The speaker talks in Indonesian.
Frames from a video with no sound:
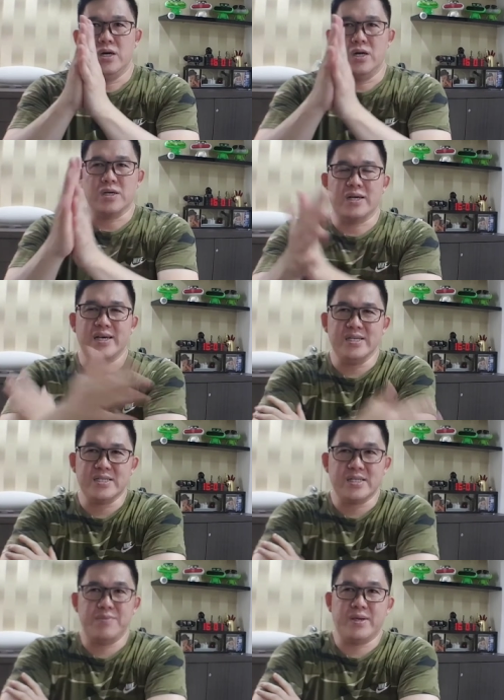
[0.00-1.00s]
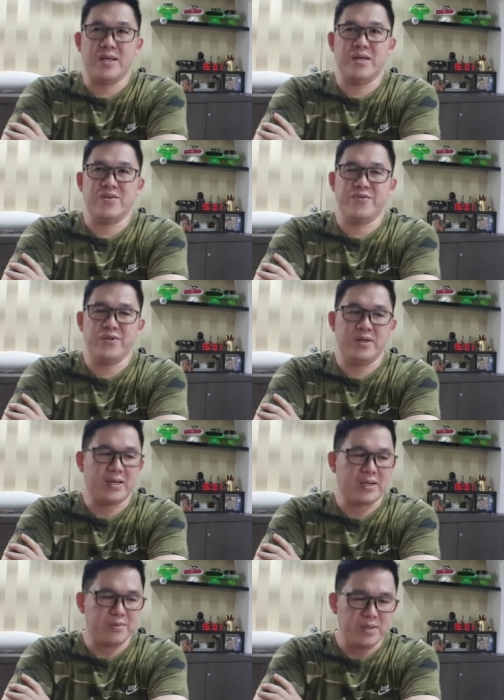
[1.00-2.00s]
oke okay guys demikianlah review
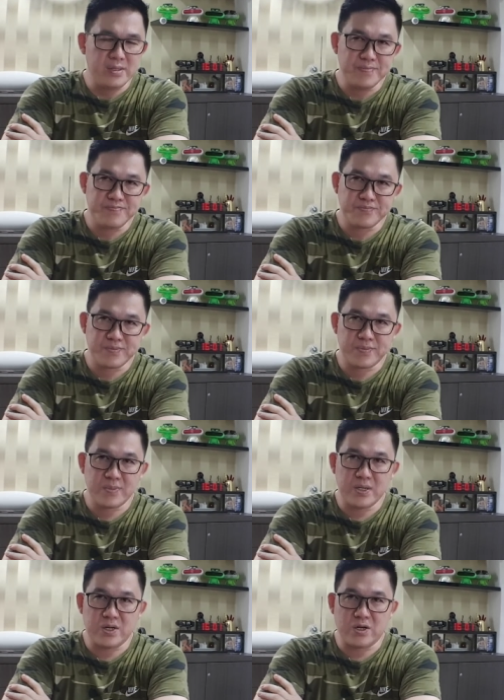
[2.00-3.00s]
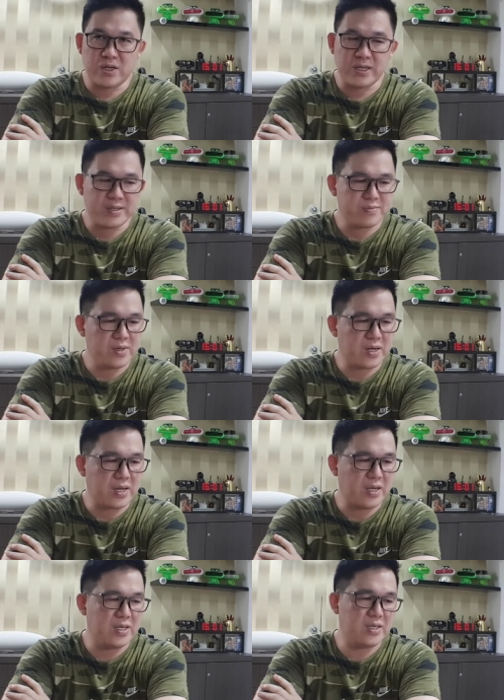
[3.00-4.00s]
dari kami Ronatec
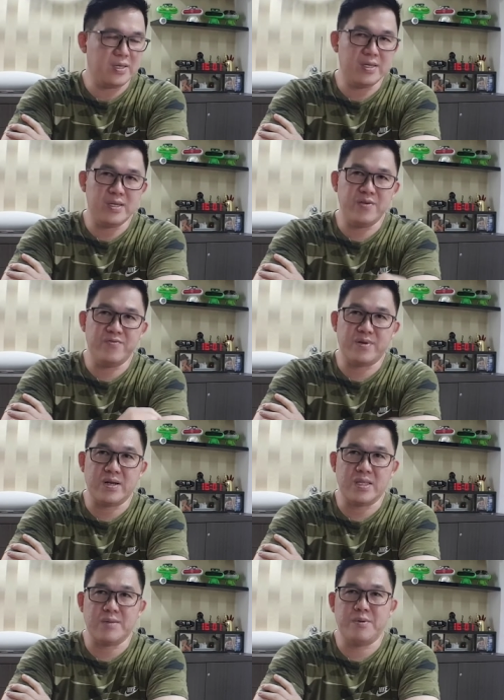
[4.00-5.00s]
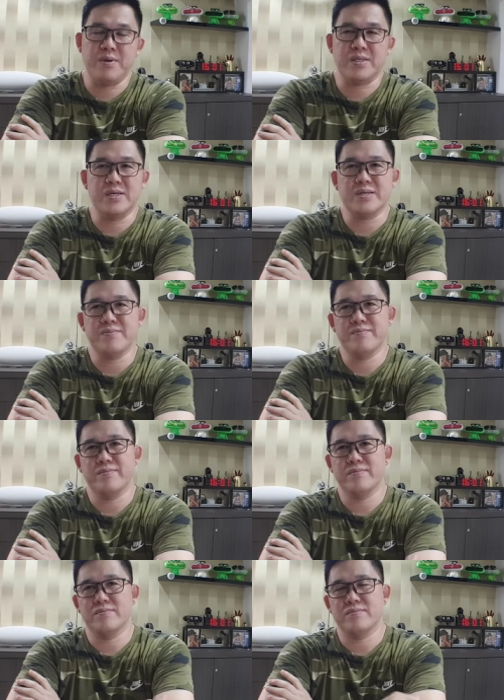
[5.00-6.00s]
mengenai infrared thermometer
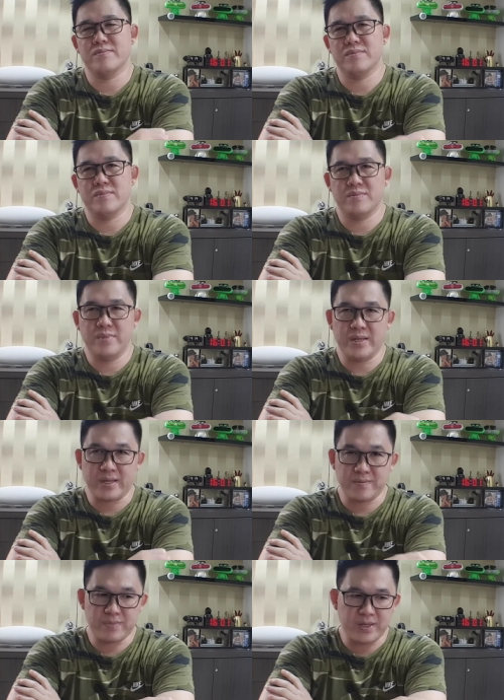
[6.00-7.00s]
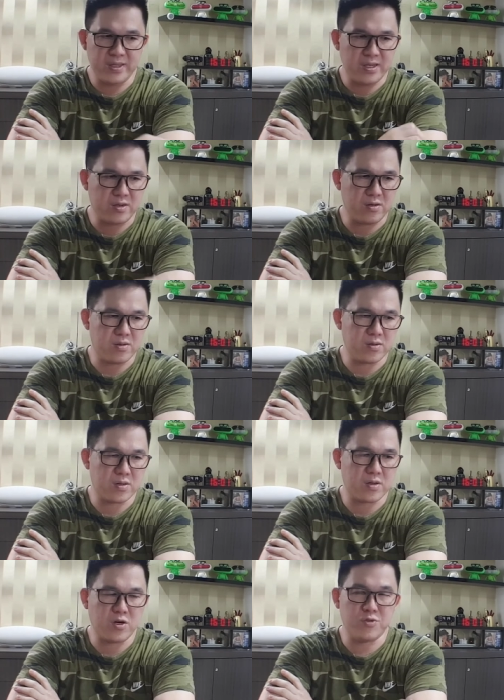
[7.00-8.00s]
merek brandnya
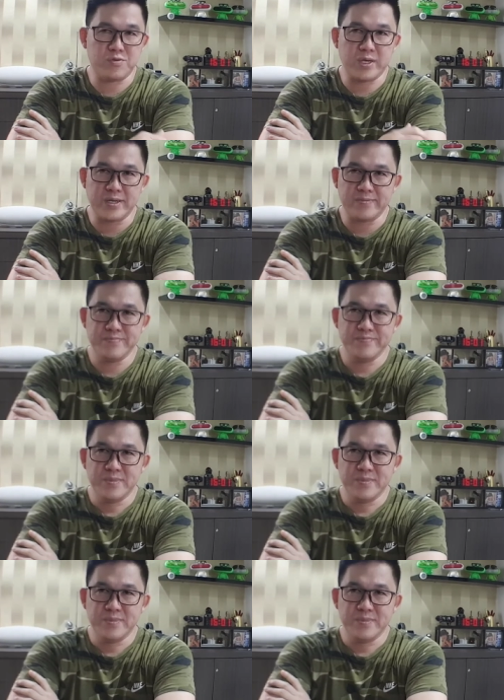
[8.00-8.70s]
Contact